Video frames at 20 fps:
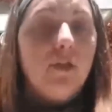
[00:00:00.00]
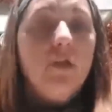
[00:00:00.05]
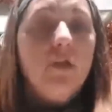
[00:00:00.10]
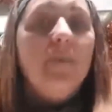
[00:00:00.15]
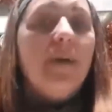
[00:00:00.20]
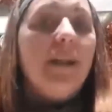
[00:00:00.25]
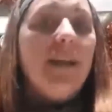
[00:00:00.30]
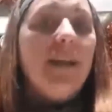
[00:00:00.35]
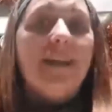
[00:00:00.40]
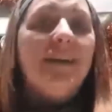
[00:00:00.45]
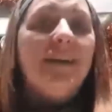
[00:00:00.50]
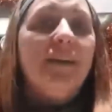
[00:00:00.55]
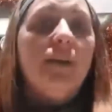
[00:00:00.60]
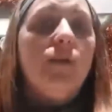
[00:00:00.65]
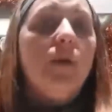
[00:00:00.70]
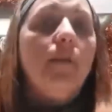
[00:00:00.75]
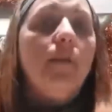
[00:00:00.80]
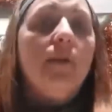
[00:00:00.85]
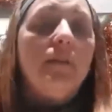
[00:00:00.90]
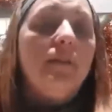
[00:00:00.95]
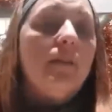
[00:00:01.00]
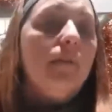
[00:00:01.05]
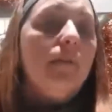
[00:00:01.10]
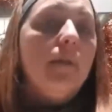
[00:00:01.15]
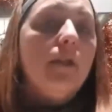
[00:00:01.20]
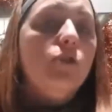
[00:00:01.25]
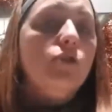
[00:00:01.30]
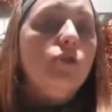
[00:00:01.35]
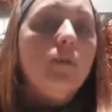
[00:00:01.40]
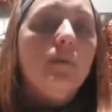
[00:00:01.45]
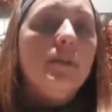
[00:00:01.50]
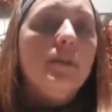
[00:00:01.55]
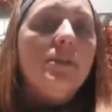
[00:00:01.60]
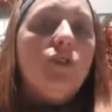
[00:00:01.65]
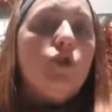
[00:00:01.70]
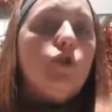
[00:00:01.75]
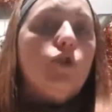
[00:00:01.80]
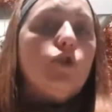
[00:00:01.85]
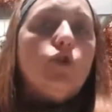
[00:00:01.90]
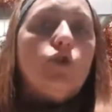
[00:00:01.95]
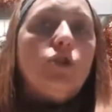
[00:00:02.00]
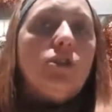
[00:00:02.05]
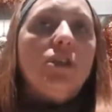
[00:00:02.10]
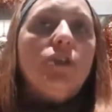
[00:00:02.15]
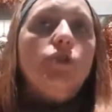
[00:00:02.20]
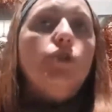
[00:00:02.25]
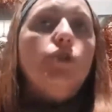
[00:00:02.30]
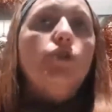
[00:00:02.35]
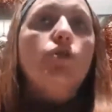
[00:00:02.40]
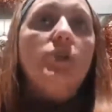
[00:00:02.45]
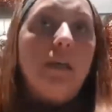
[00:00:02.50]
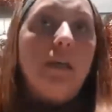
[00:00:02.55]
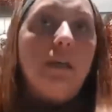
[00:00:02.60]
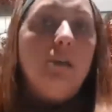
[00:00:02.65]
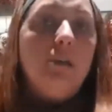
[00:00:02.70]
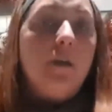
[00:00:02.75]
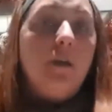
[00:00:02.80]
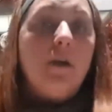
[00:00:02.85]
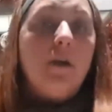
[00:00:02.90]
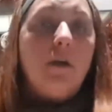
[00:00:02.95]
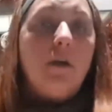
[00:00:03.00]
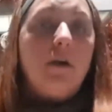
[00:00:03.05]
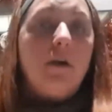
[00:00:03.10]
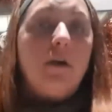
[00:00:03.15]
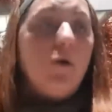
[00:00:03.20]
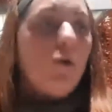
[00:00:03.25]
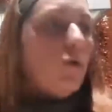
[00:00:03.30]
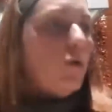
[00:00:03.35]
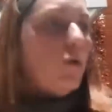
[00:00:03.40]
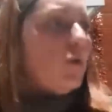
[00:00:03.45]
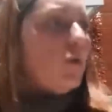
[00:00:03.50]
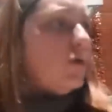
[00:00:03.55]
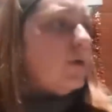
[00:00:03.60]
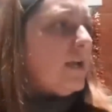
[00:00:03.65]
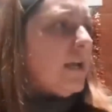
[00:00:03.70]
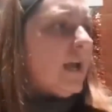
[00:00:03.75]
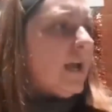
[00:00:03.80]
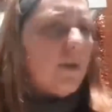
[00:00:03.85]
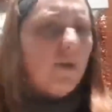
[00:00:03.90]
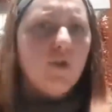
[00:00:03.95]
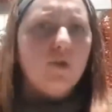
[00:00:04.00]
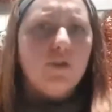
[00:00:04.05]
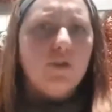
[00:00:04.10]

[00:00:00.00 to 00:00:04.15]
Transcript: ¿yo para qué quiero aprenderme los nombres de los 206 o eran, ¿no?